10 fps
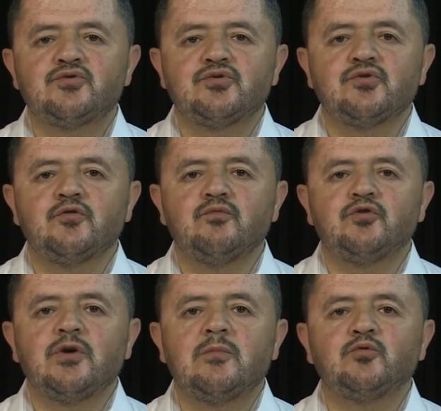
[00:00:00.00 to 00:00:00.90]
Çünkü
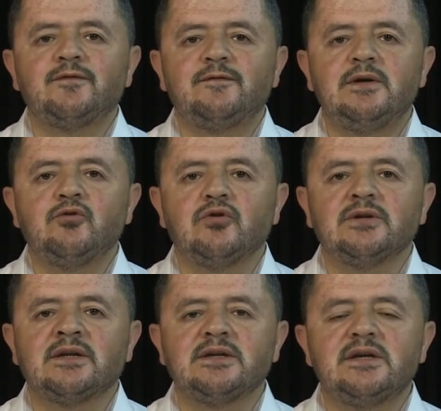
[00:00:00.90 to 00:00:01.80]
müdgamun fih
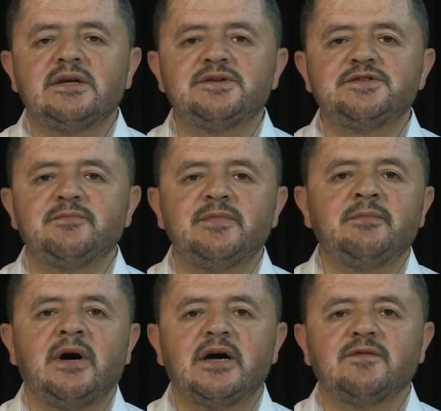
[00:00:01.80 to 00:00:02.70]
olan ikinci mim
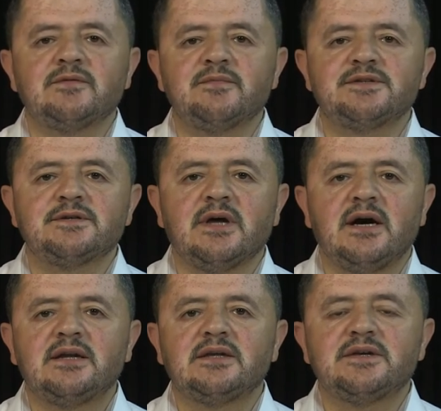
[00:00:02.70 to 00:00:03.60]
harfimizin
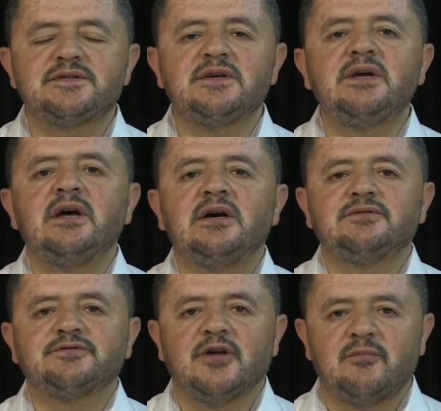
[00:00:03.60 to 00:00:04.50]
harekesi
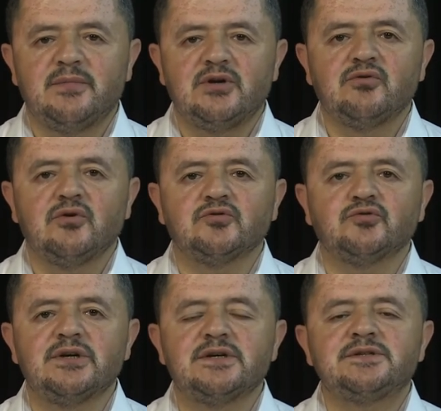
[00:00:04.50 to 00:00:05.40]
dammeli
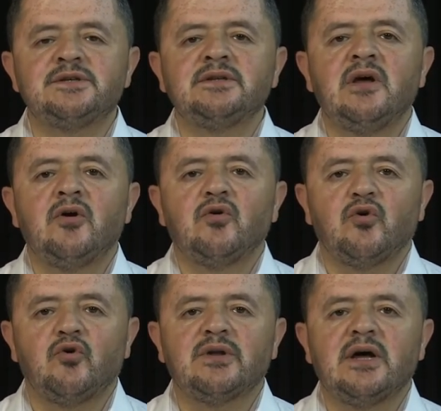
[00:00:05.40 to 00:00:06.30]
olduğu için
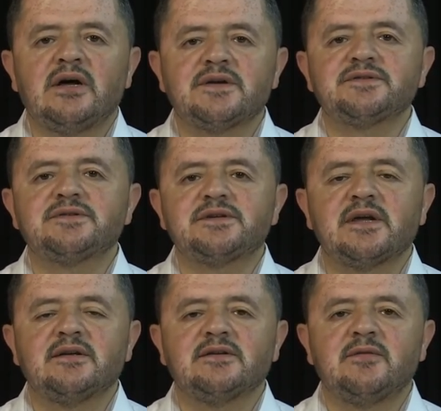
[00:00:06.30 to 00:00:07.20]
ona hazır
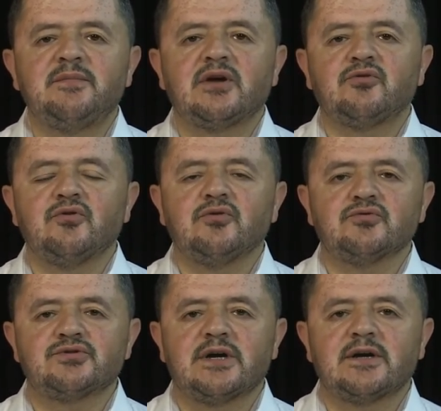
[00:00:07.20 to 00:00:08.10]
şekilde bekliyor
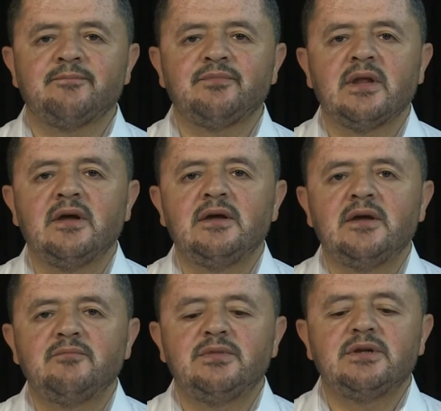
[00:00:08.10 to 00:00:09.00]
olacak.
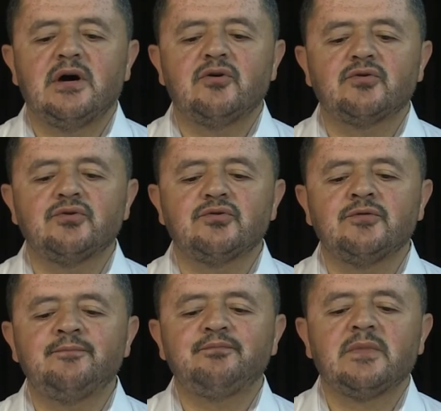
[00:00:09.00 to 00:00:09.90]
Bir daha
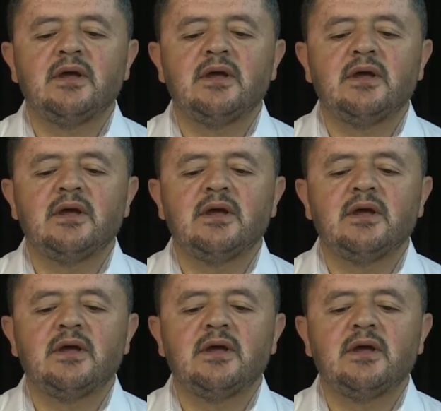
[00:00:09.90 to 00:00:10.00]
okuyorum.